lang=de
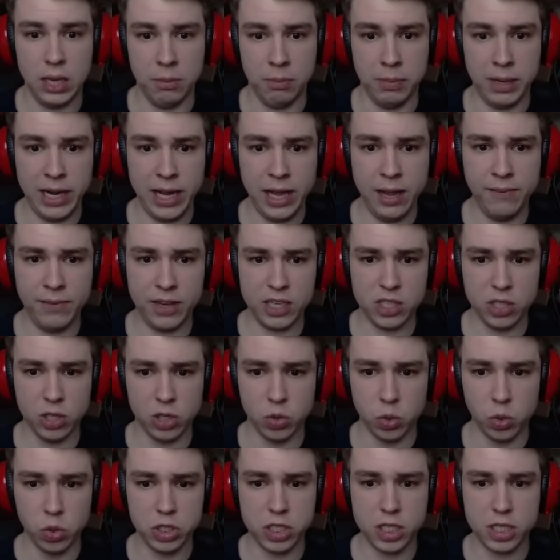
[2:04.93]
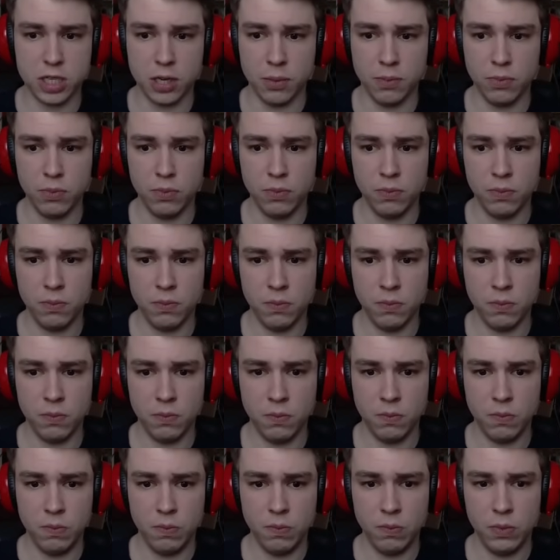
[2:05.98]
Bei allem, was du tust.
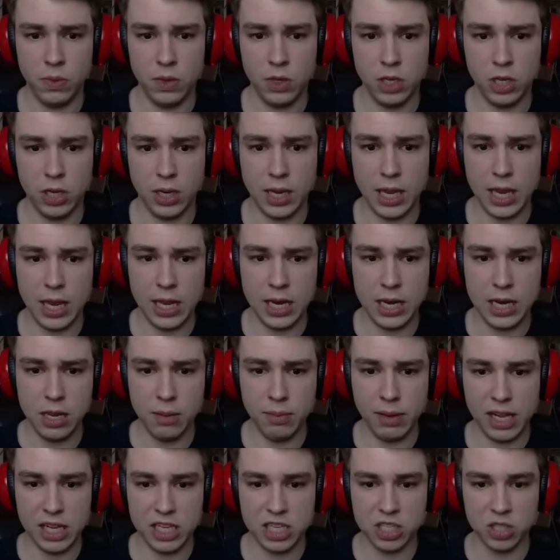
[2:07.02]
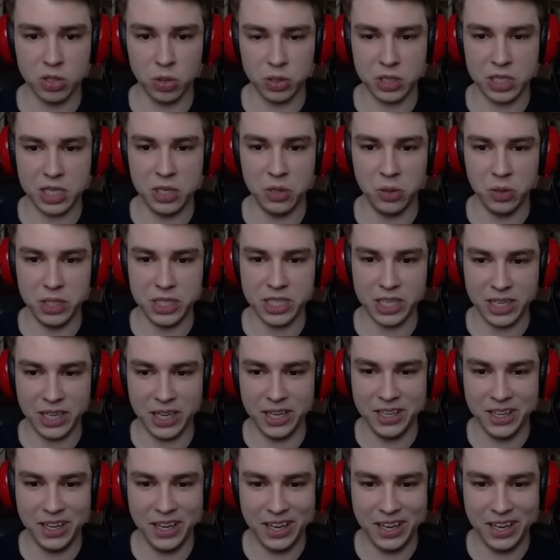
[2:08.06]
Gehe niemals dort hinunter.